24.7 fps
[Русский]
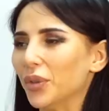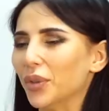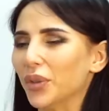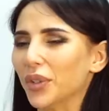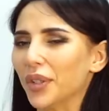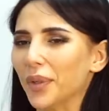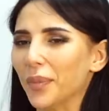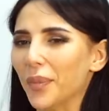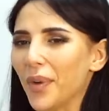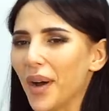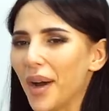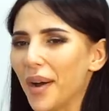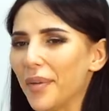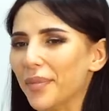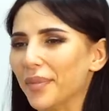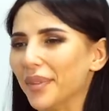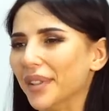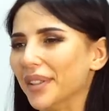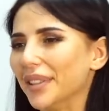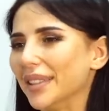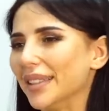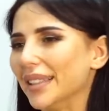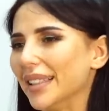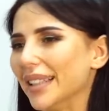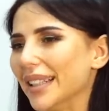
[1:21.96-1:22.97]
но и
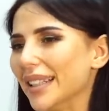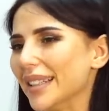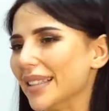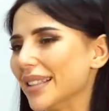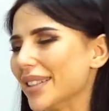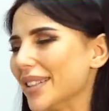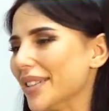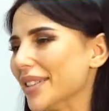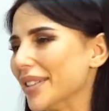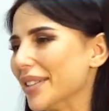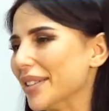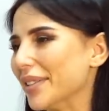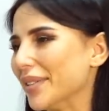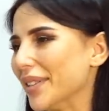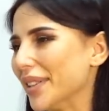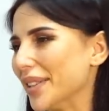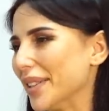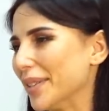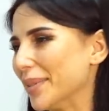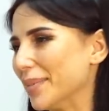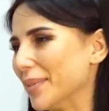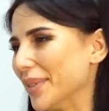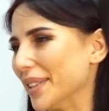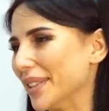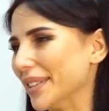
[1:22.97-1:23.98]
мама, и тренер не
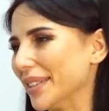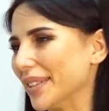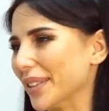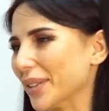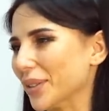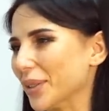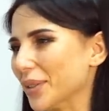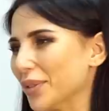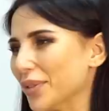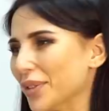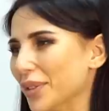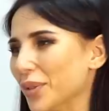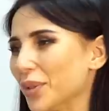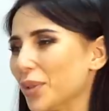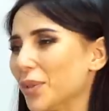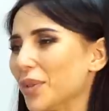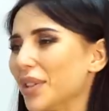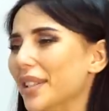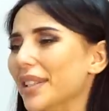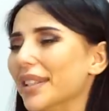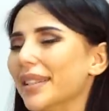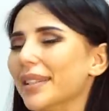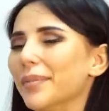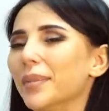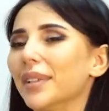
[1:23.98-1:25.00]
давали мне такой...
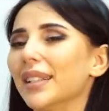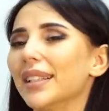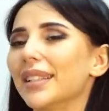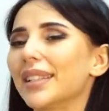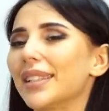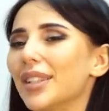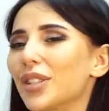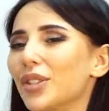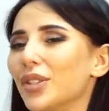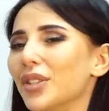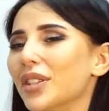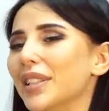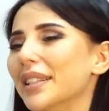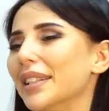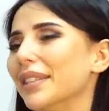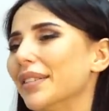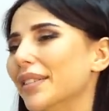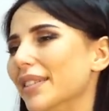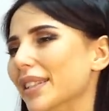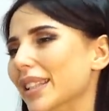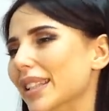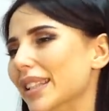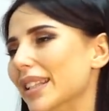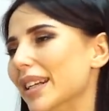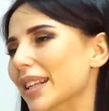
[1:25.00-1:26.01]
Не, не, молодцы, что не,
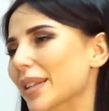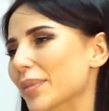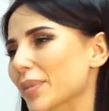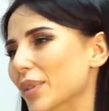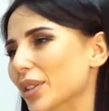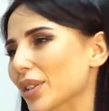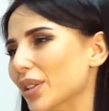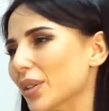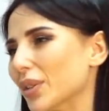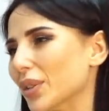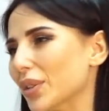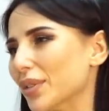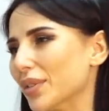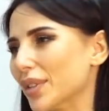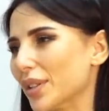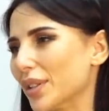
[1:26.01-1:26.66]
дав, не дали мне такой